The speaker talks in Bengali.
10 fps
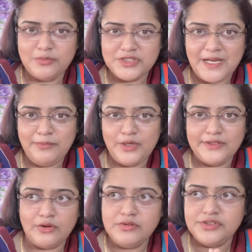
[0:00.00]
সমস্যায় পড়লেন
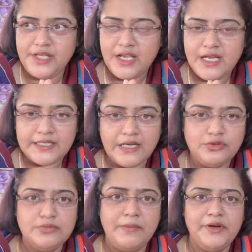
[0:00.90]
তখন যদি
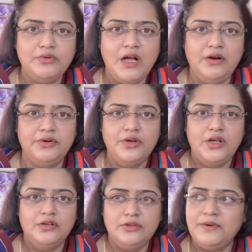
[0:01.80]
ঠাকুর তুমি আমাকে রক্ষা করো
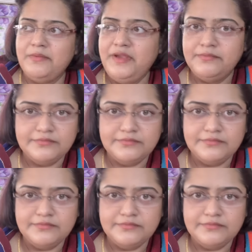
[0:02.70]
তোমাকে আমি